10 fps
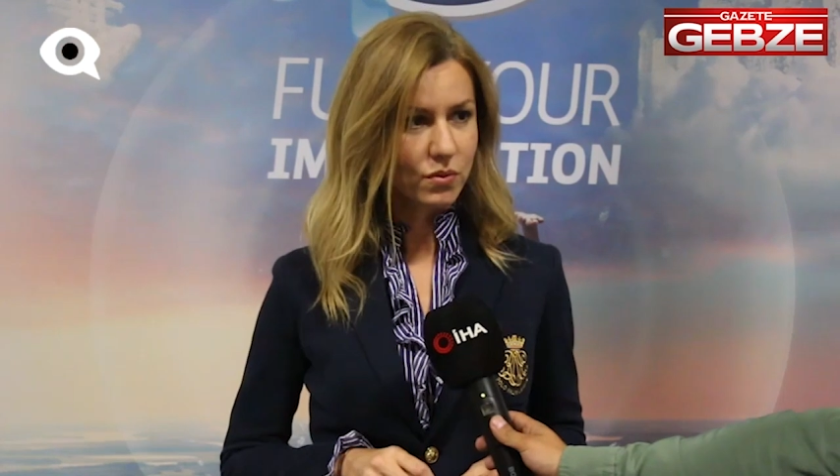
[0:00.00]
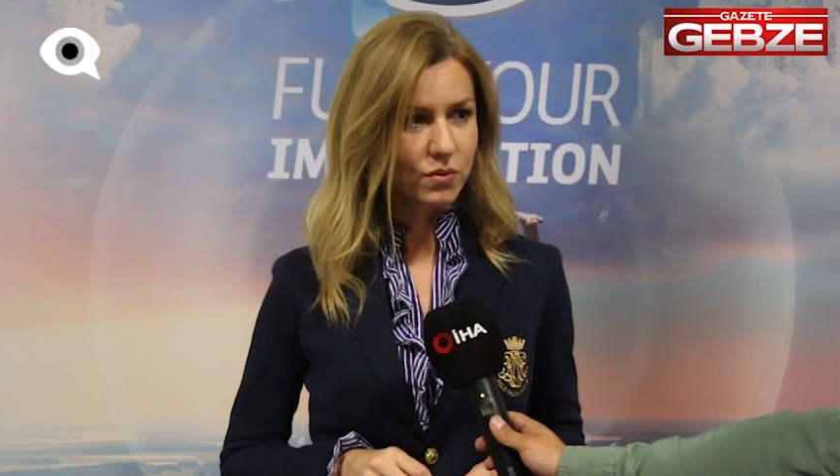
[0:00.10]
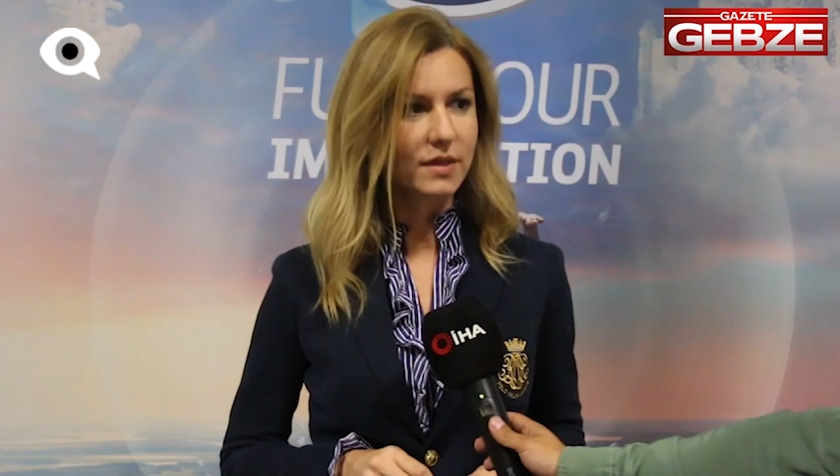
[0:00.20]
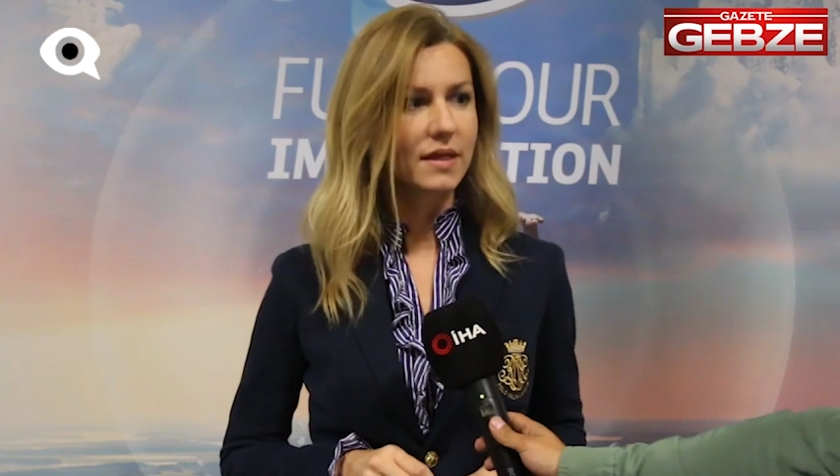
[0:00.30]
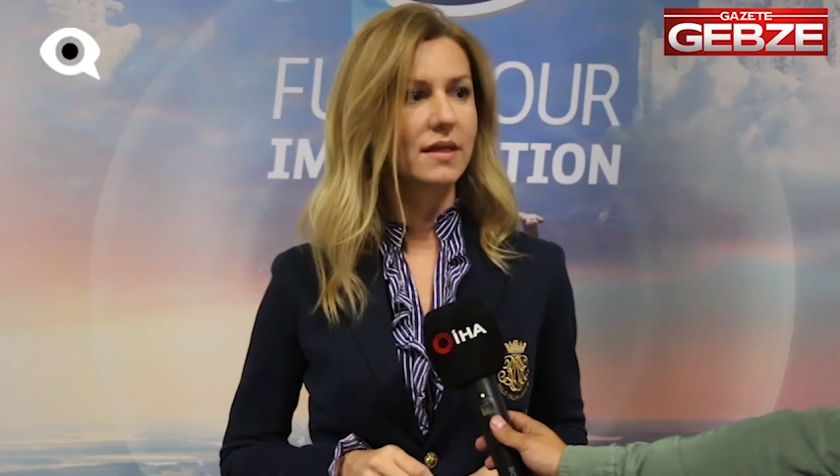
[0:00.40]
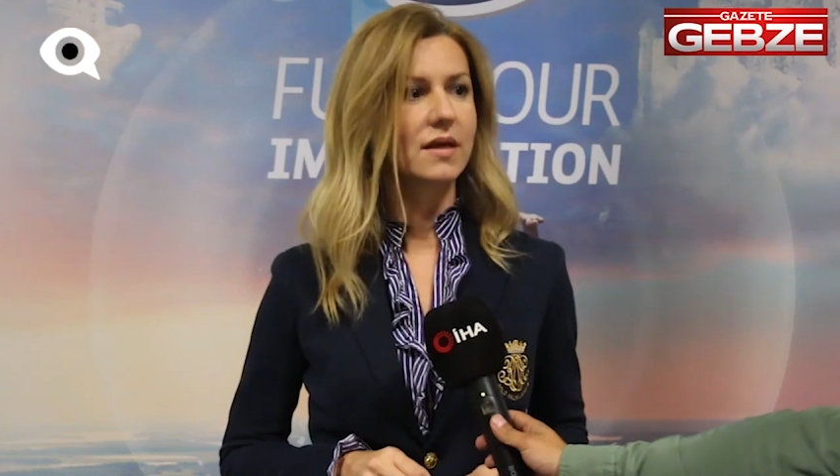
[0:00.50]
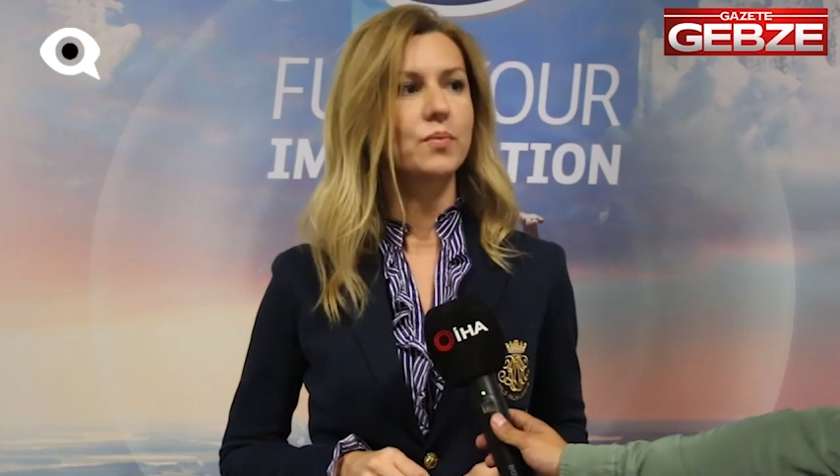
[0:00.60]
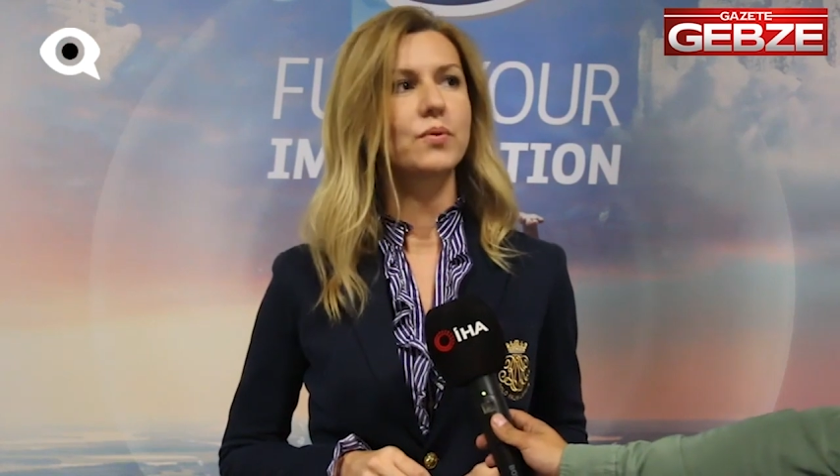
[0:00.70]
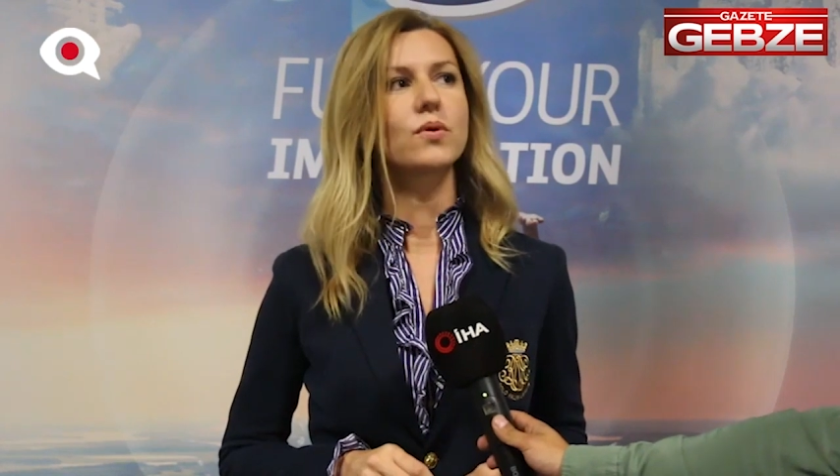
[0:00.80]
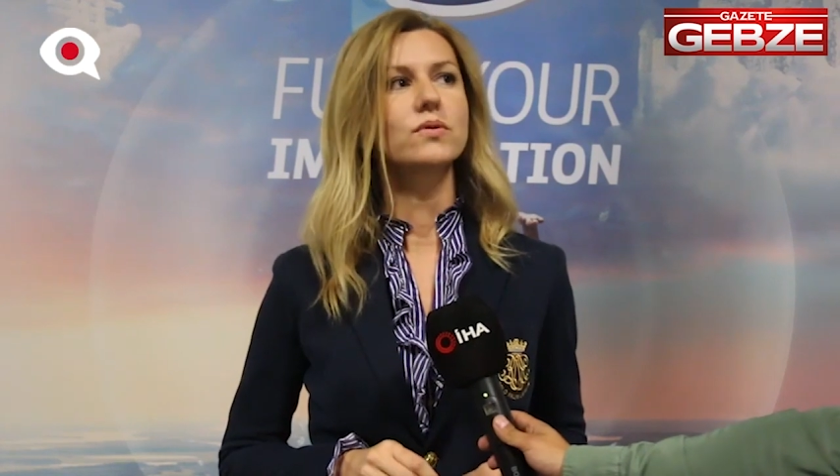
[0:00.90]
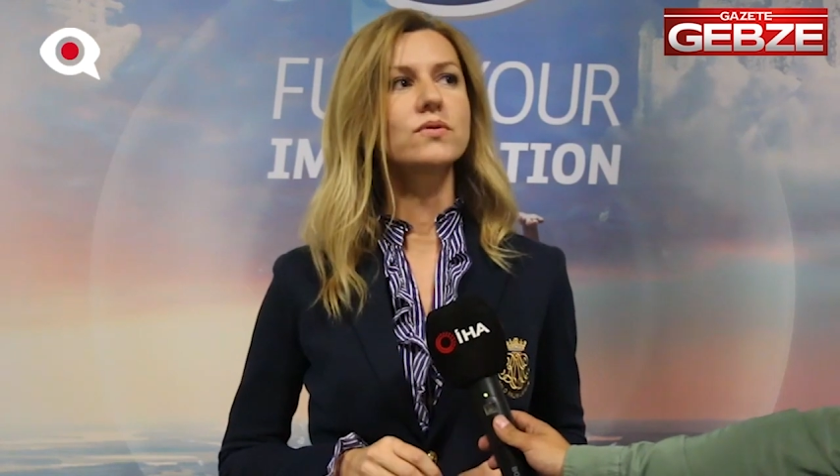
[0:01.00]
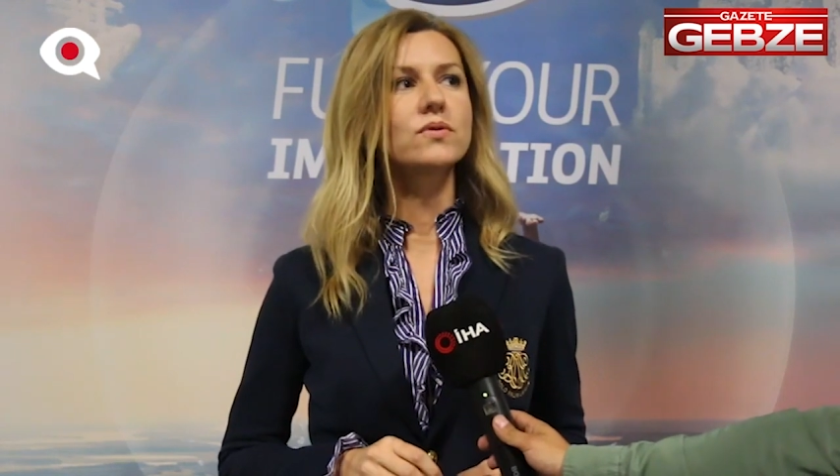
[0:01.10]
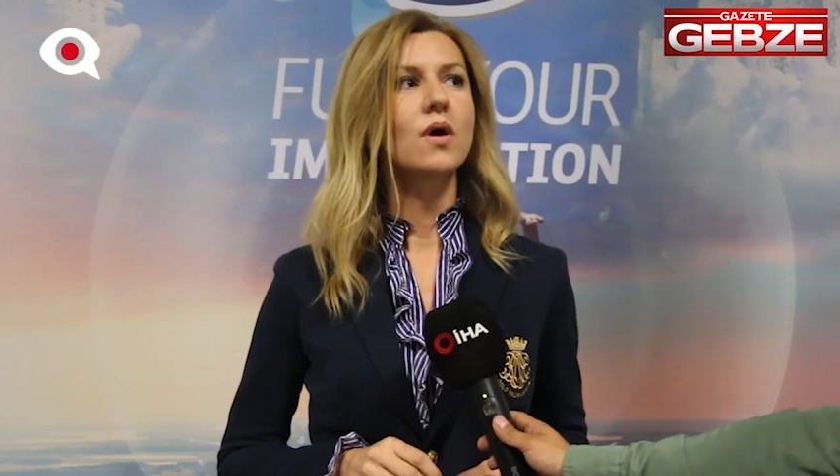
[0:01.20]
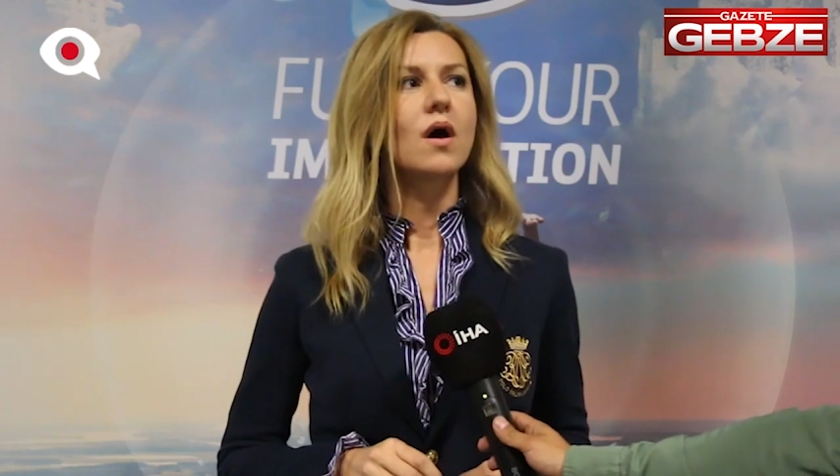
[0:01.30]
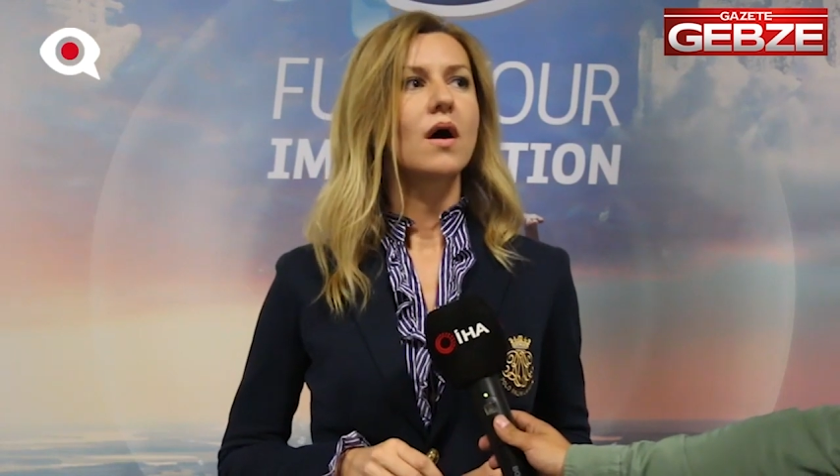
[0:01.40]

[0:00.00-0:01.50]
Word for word: Türkiye'de yapıyoruz.